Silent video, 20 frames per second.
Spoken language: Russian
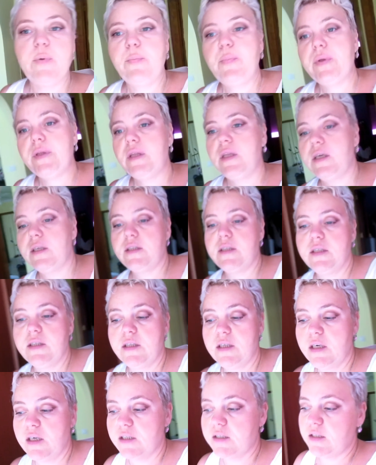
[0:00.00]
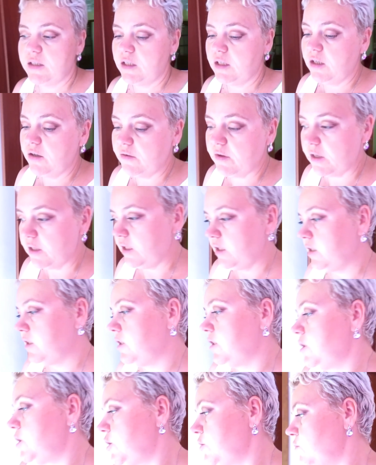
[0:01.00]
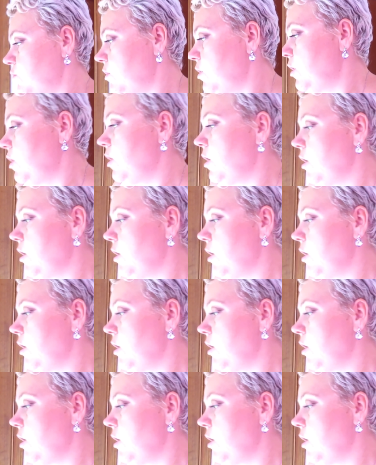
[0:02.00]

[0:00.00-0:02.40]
по 15 раз, не говорить ничего,